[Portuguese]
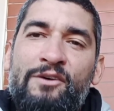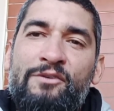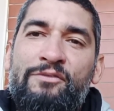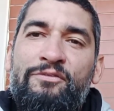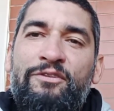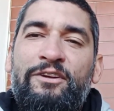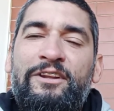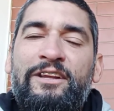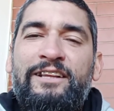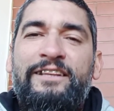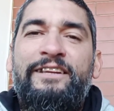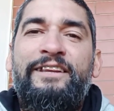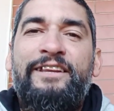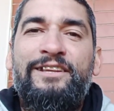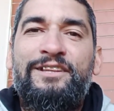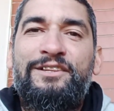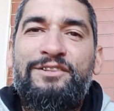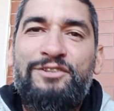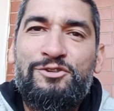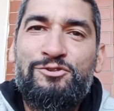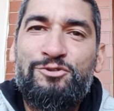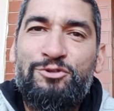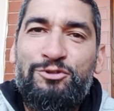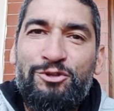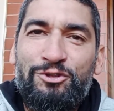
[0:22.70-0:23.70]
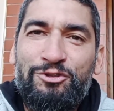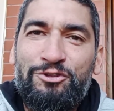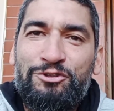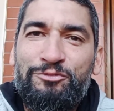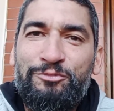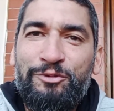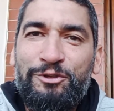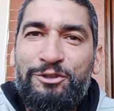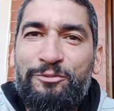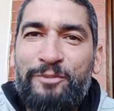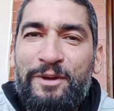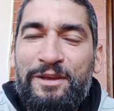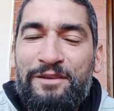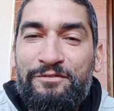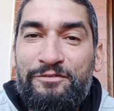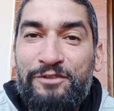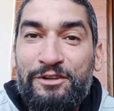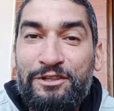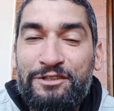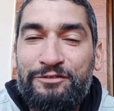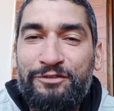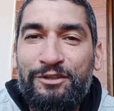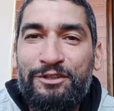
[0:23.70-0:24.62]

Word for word: Fala galerinha, sejam todos muito bem-vindos.